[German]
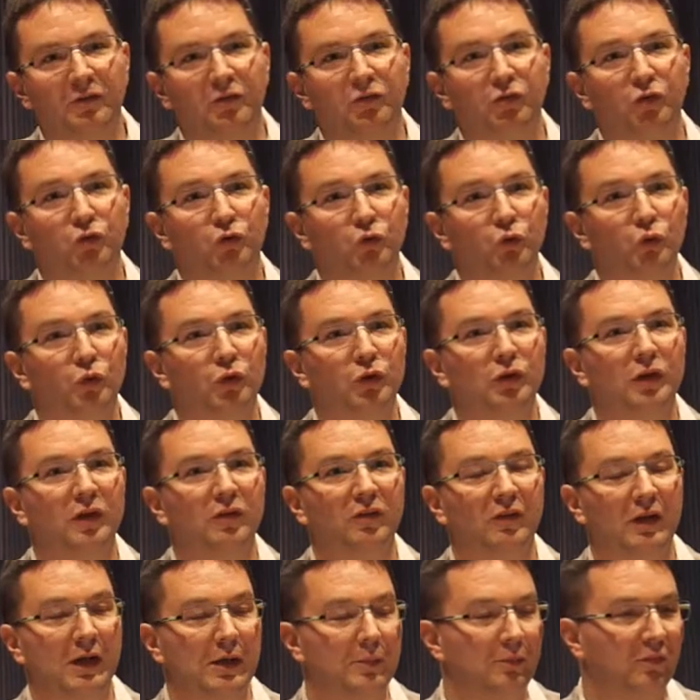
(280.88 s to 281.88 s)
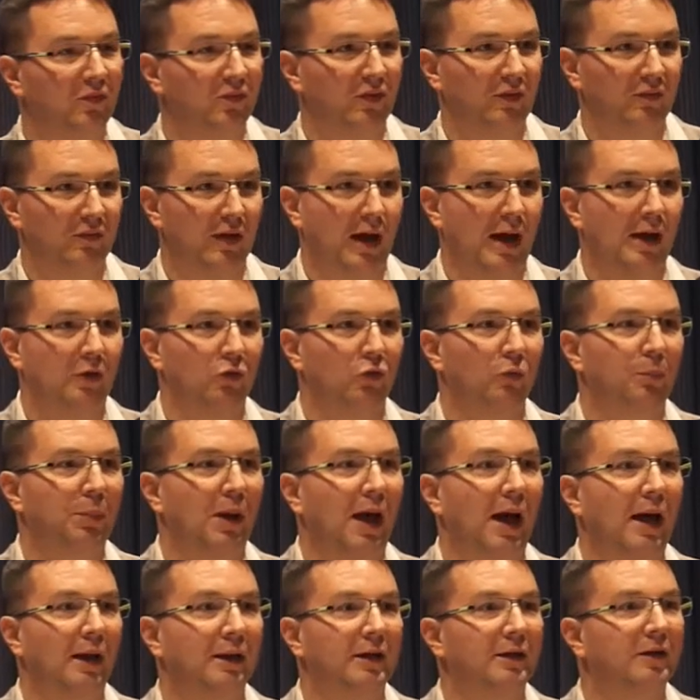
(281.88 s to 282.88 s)
wir versuchen, das Leben zentral zu
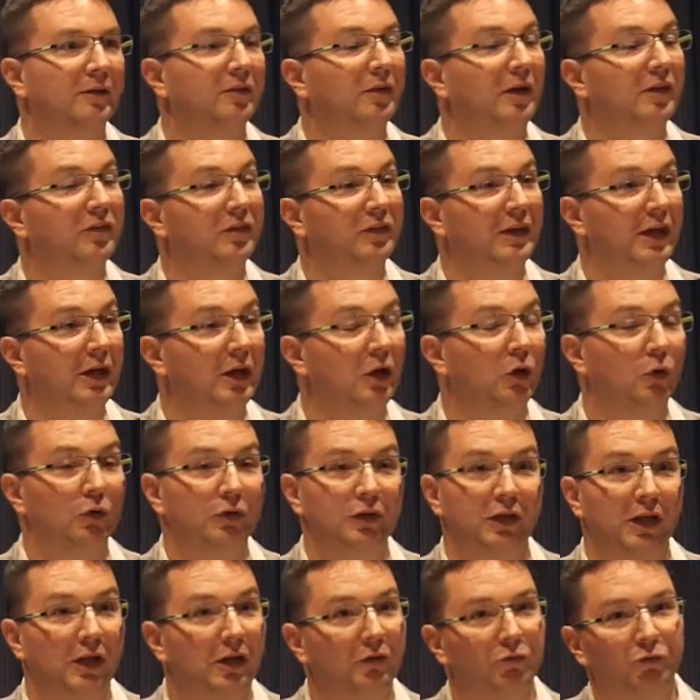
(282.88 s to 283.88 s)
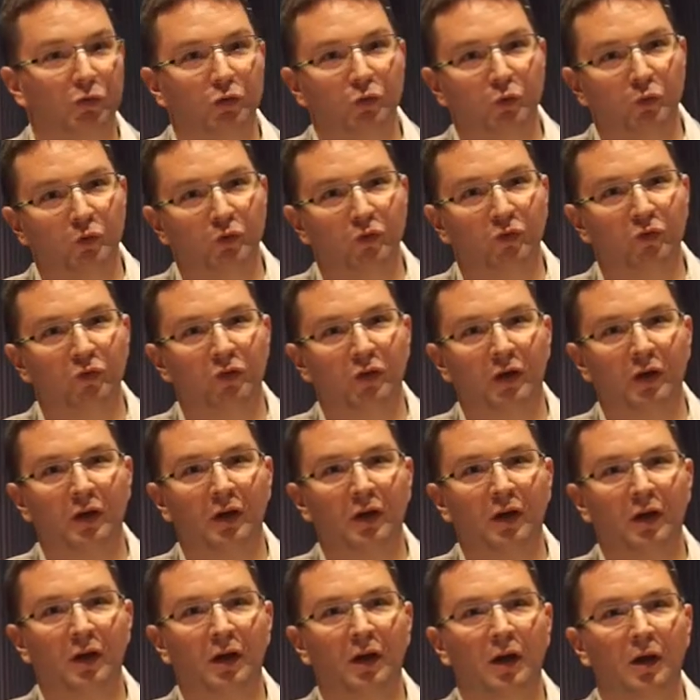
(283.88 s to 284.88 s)
planen. Das heißt, jeder und jede von uns
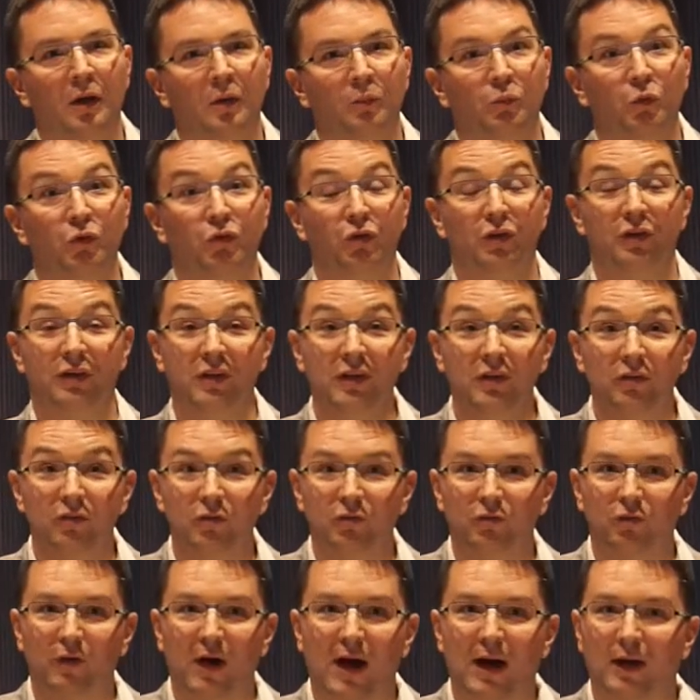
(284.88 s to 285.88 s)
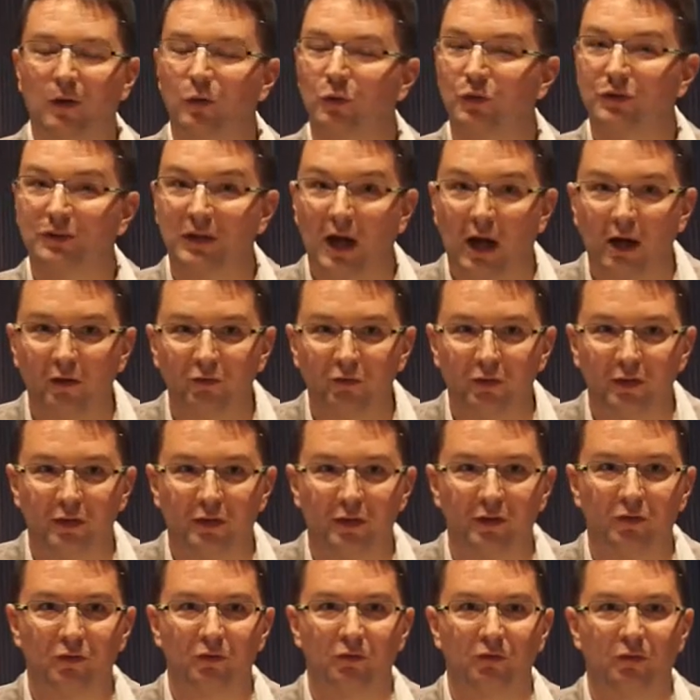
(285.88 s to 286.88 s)
muss in diesen Fragen und darf in
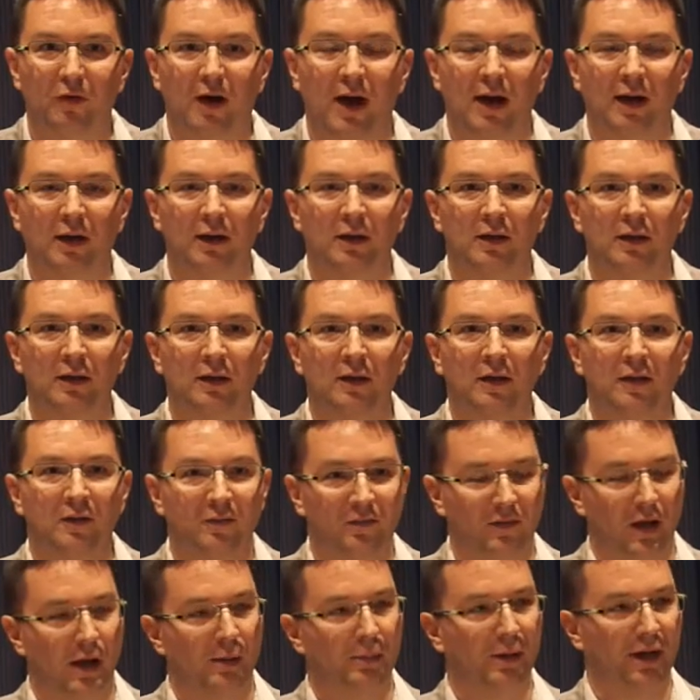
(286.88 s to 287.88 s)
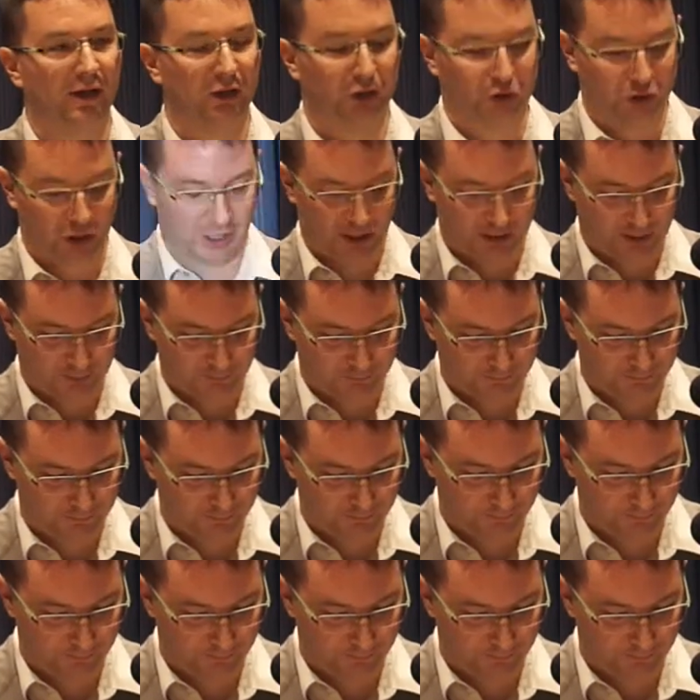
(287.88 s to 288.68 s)
diesen Fragen selber entscheiden.